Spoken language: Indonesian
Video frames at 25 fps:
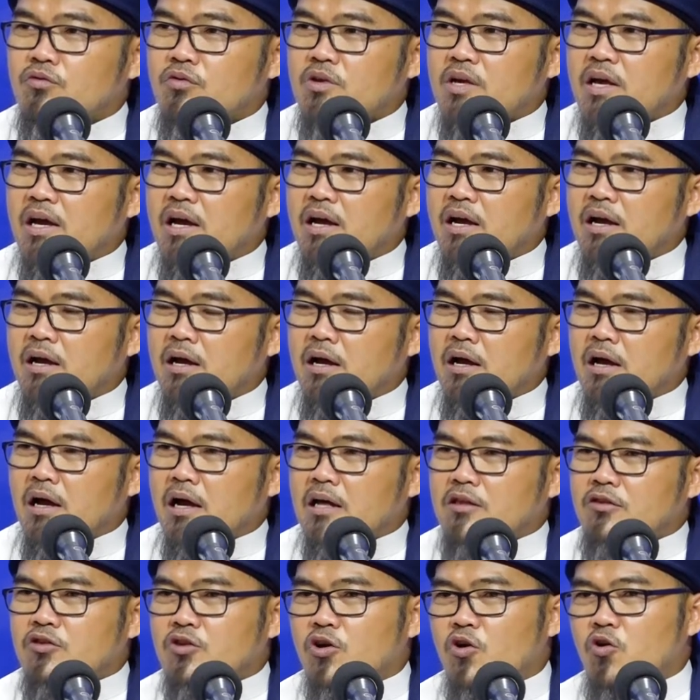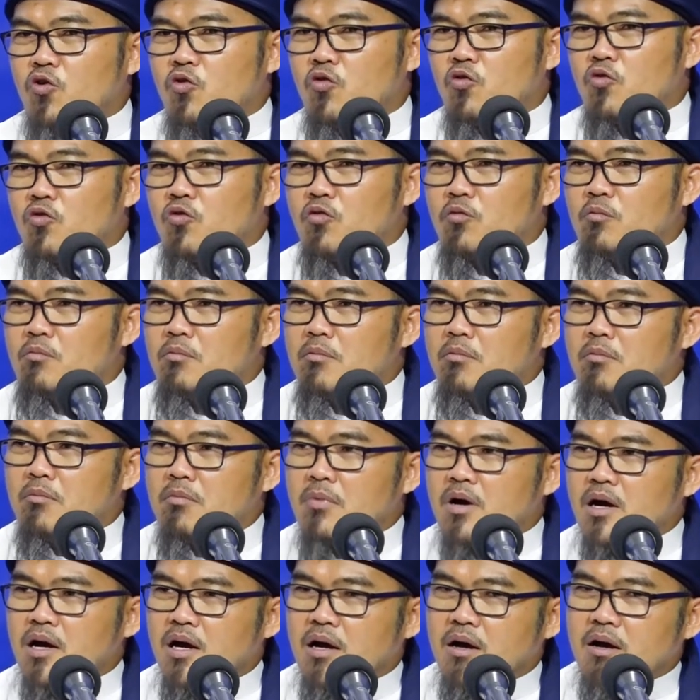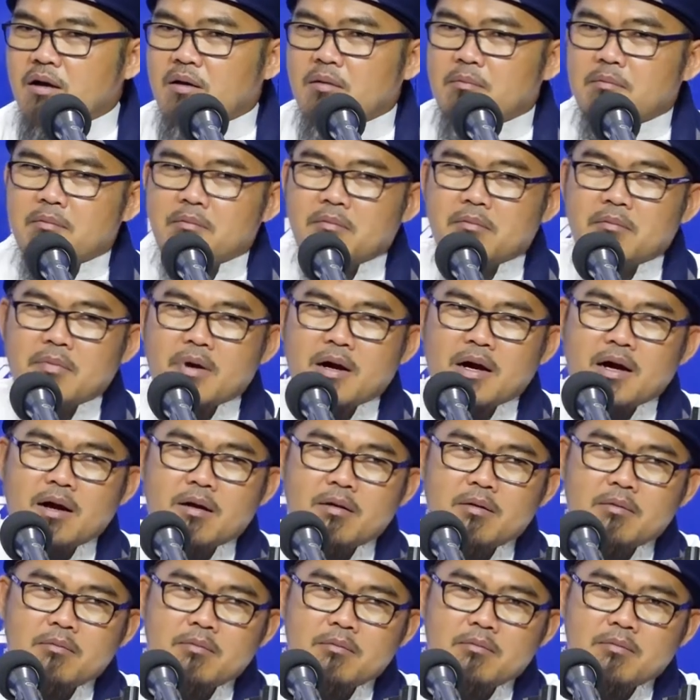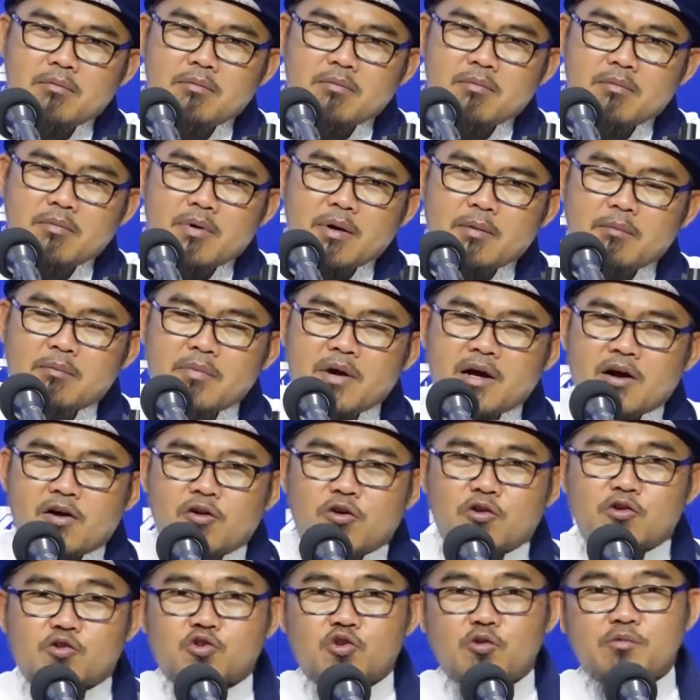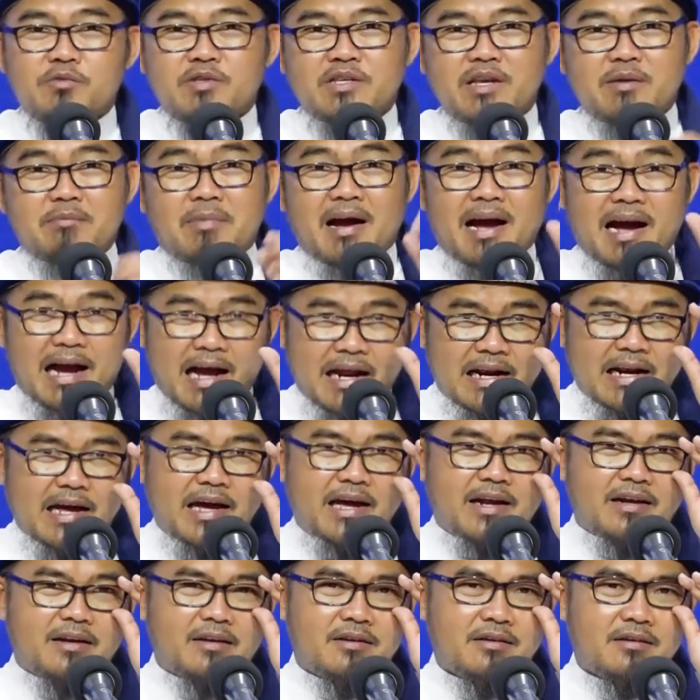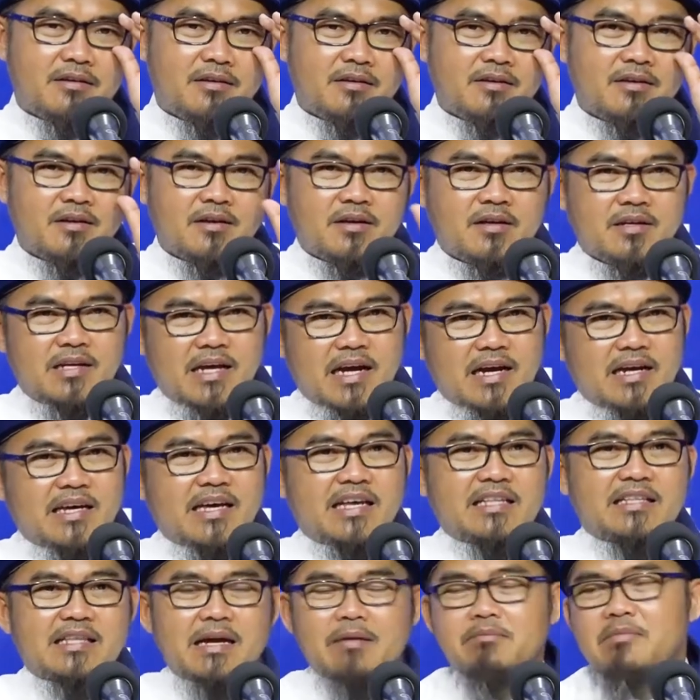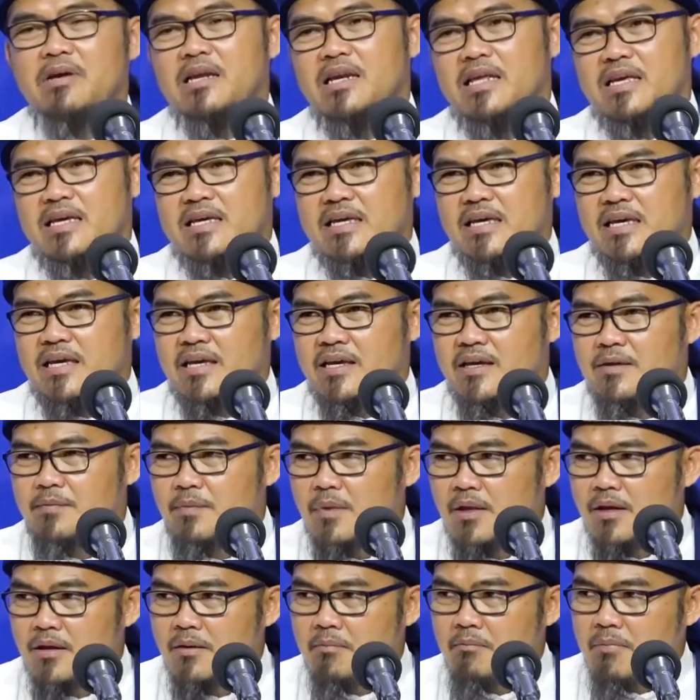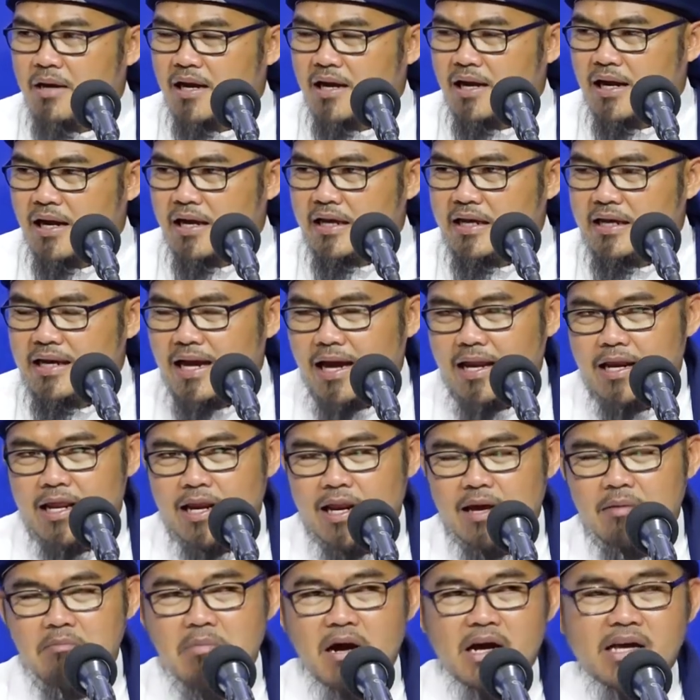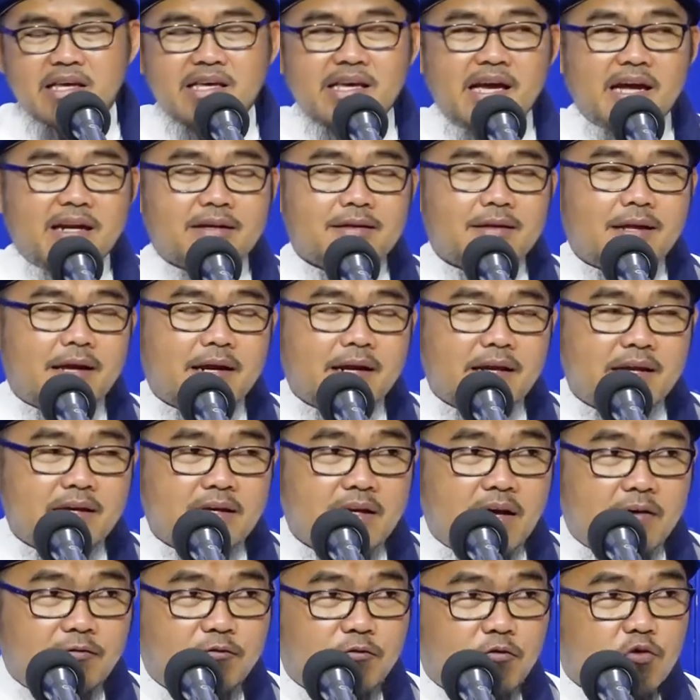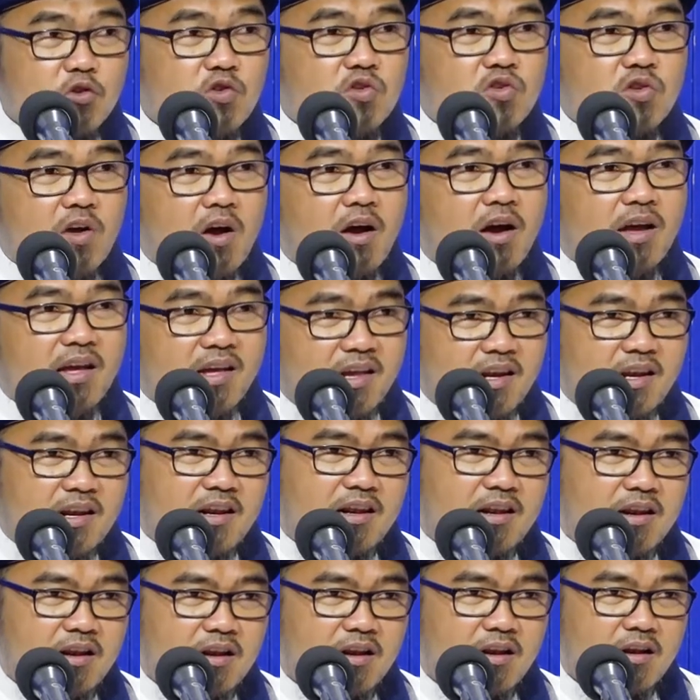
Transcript: ya atau me, me, mengkonsumsi makanan yang kita miliki, maka ini adalah bagian dari dafus sa'il,